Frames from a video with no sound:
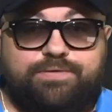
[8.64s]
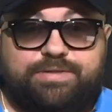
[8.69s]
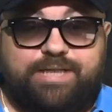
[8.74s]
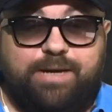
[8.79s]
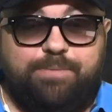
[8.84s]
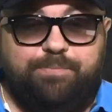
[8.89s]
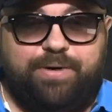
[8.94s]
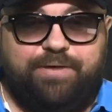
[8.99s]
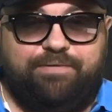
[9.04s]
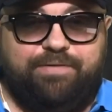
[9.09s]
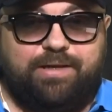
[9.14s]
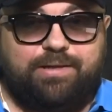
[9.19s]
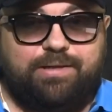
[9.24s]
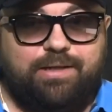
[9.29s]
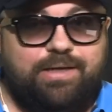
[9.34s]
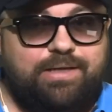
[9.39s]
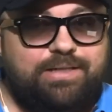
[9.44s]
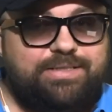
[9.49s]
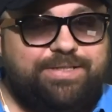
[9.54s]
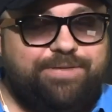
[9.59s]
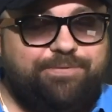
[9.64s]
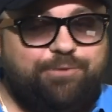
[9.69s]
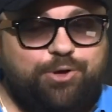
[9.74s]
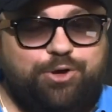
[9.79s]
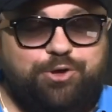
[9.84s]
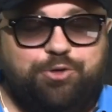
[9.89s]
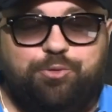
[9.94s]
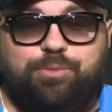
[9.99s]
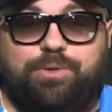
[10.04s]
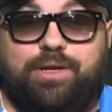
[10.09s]
Всем привет!
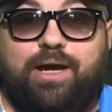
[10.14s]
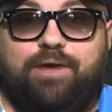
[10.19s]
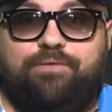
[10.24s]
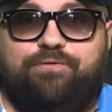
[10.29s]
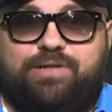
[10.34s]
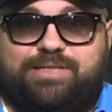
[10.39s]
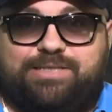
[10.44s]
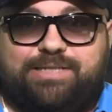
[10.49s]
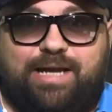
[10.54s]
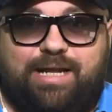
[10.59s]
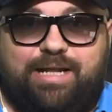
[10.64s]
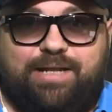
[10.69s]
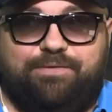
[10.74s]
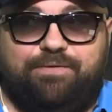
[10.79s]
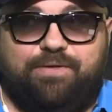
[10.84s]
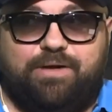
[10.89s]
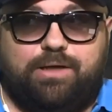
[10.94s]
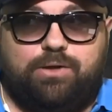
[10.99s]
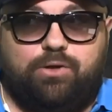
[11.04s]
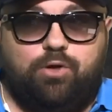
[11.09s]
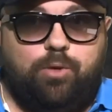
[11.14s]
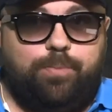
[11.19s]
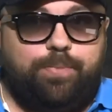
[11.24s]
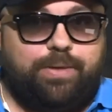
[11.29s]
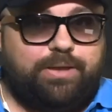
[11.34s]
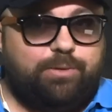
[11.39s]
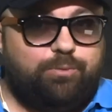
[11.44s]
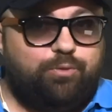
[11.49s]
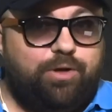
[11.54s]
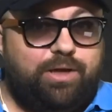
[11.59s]
Сегодня у меня официальный выходной,
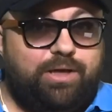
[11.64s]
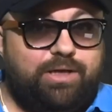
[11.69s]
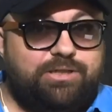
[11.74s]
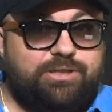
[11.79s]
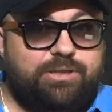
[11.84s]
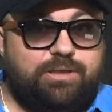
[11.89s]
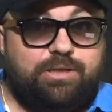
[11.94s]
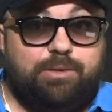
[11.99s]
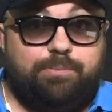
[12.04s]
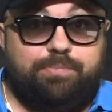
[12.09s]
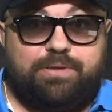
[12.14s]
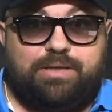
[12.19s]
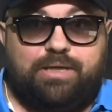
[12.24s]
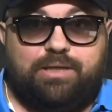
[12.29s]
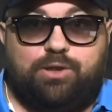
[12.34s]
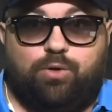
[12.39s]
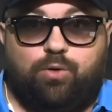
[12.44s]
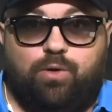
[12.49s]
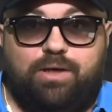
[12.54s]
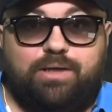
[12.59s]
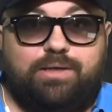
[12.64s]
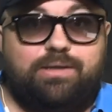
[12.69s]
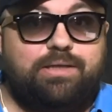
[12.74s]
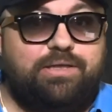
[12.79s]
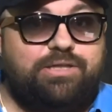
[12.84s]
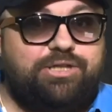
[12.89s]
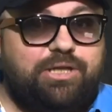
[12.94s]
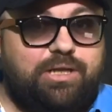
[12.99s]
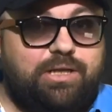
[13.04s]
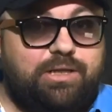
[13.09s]
поэтому я решил записать ролик с
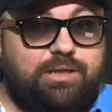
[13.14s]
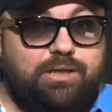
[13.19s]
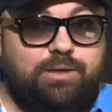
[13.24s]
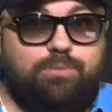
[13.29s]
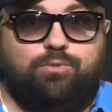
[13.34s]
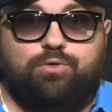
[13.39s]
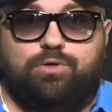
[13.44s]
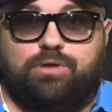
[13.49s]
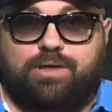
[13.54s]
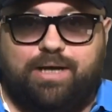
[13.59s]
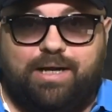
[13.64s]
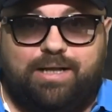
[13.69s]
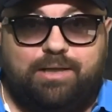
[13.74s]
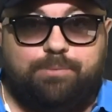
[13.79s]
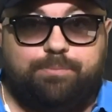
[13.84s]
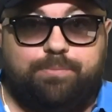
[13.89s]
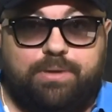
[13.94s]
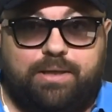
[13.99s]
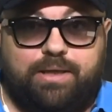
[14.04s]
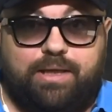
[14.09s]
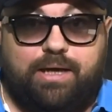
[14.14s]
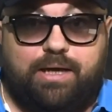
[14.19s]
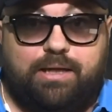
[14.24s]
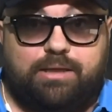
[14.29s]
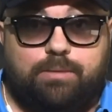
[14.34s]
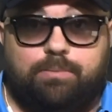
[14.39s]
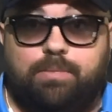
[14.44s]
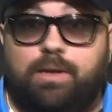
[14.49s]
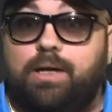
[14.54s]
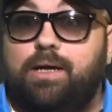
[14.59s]
очередным музыкальным
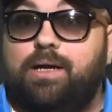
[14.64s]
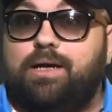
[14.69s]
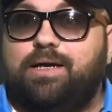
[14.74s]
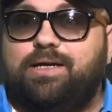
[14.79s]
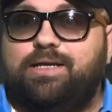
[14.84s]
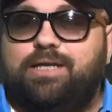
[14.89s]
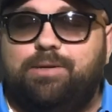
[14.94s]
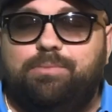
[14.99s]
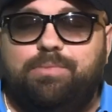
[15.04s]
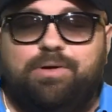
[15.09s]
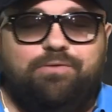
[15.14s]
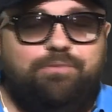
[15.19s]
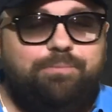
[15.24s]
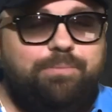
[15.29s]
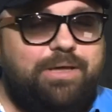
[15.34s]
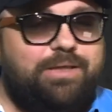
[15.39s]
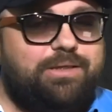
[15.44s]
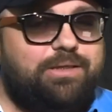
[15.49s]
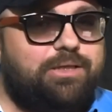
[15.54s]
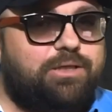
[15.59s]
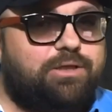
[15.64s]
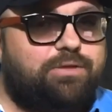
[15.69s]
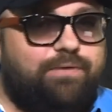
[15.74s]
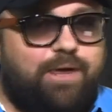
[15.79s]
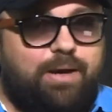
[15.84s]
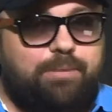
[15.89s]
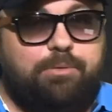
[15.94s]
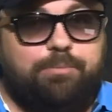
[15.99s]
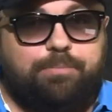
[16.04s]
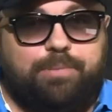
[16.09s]
плагиатом, где мы вместе с
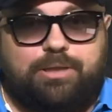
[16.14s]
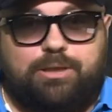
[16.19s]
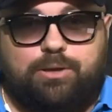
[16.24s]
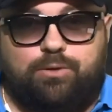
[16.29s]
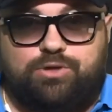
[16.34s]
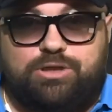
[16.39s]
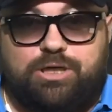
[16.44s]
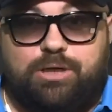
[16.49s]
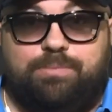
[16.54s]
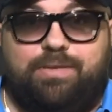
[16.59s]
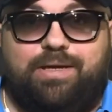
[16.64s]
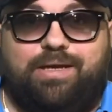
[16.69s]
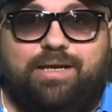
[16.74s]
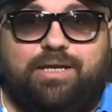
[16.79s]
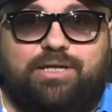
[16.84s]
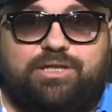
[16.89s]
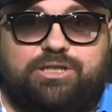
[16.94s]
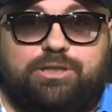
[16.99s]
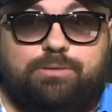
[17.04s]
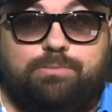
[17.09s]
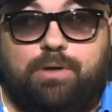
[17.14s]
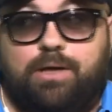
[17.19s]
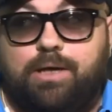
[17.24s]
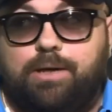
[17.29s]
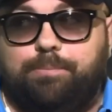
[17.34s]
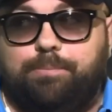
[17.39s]
вами послушаем и решим,